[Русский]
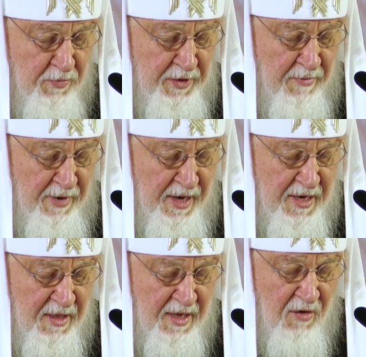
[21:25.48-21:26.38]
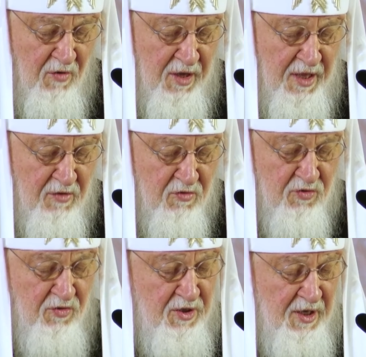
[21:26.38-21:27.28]
употребление алкоголя на
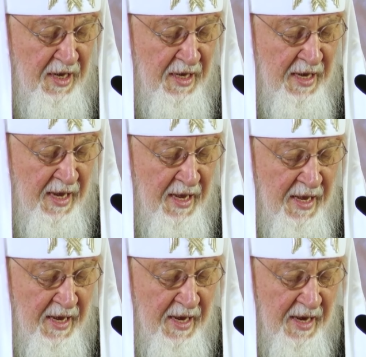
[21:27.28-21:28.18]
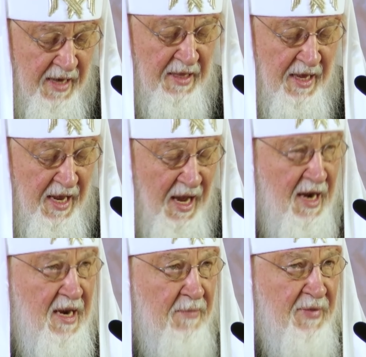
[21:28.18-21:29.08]
душу населения. Это
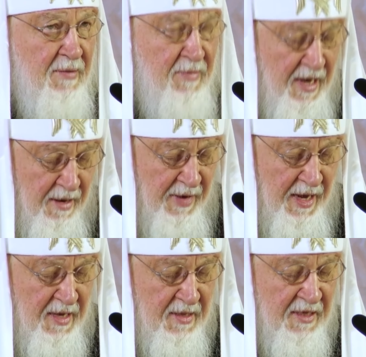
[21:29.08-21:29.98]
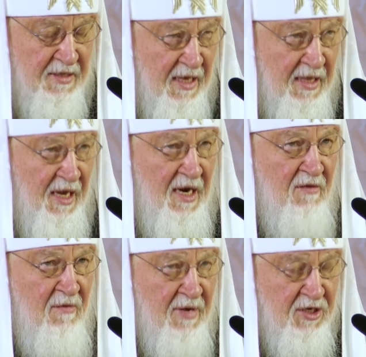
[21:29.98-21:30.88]
реальная проблема
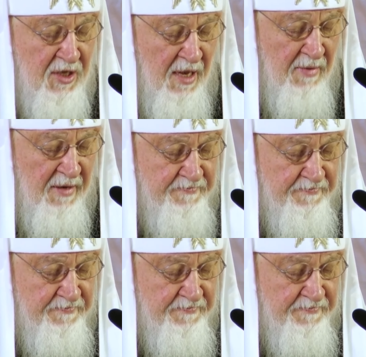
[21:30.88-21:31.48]
национального масштаба.